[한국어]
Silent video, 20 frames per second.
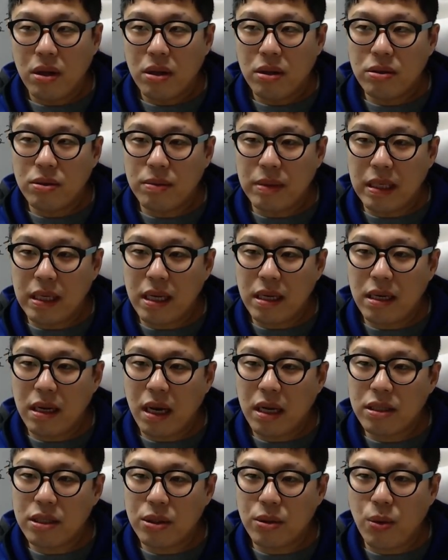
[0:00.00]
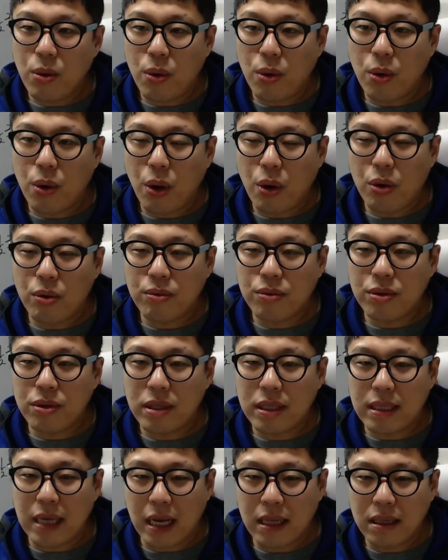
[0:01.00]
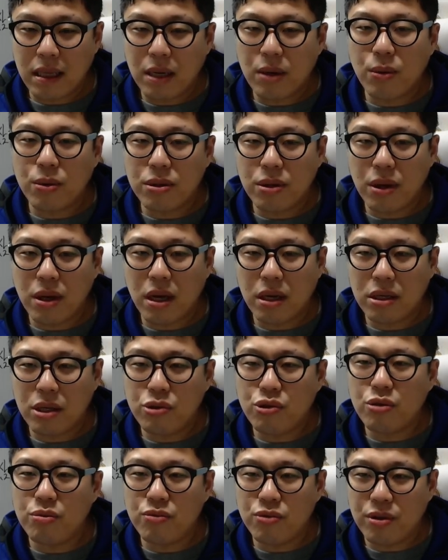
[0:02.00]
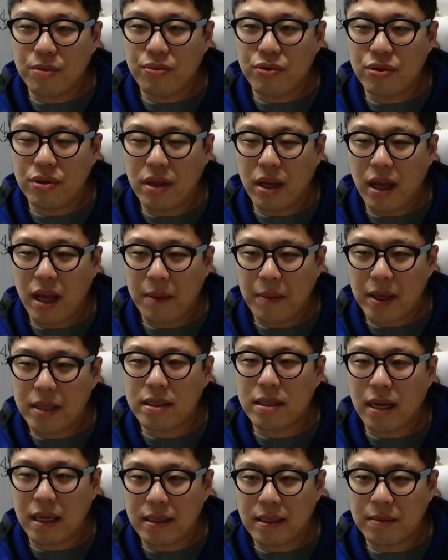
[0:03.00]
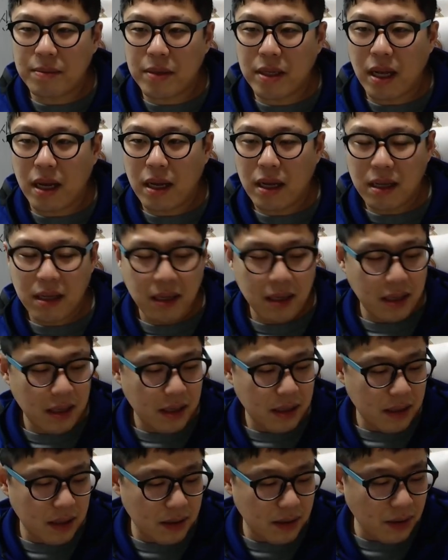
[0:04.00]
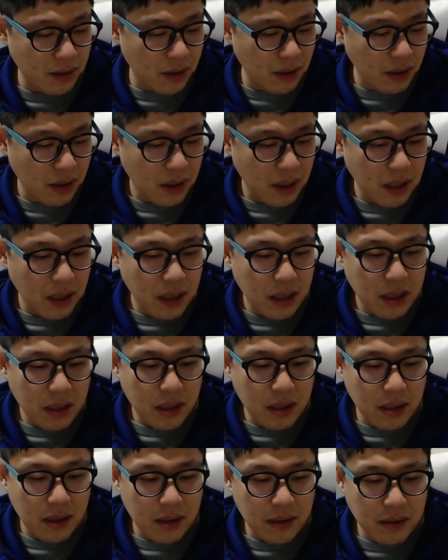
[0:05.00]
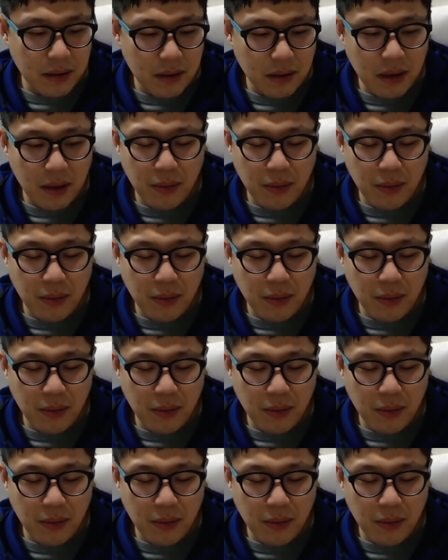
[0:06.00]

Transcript: 좀 이해를 하시고 여러분들이 잘 따라오셔야 기출 문제 풀 때 헤매지를 않습니다. 그래서 그렇게